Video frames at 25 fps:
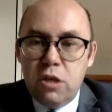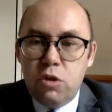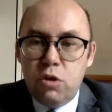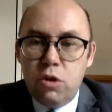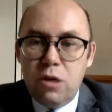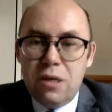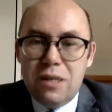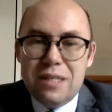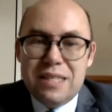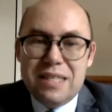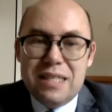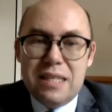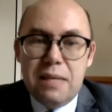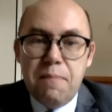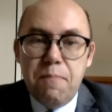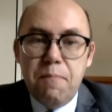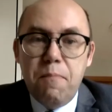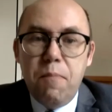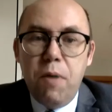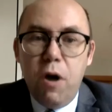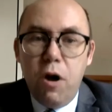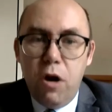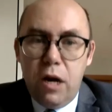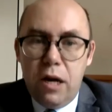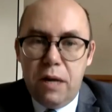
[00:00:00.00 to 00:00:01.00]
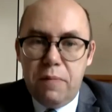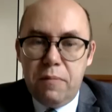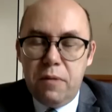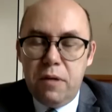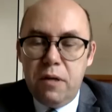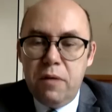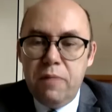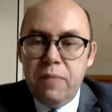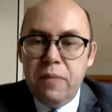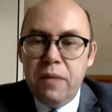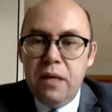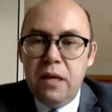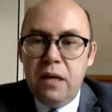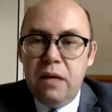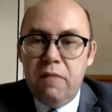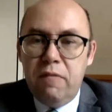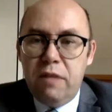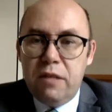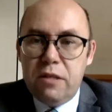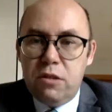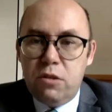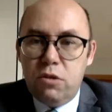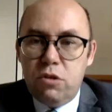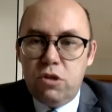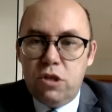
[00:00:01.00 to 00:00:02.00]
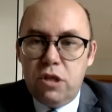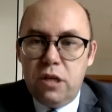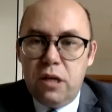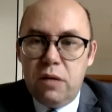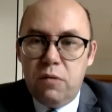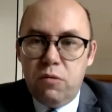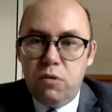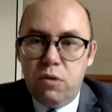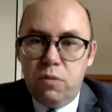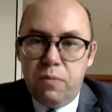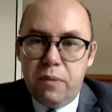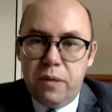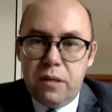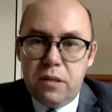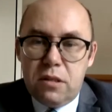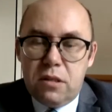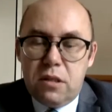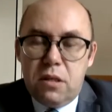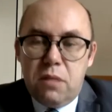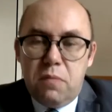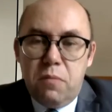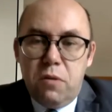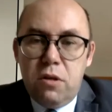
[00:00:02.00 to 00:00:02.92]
to jest symbolem wartości europejskich.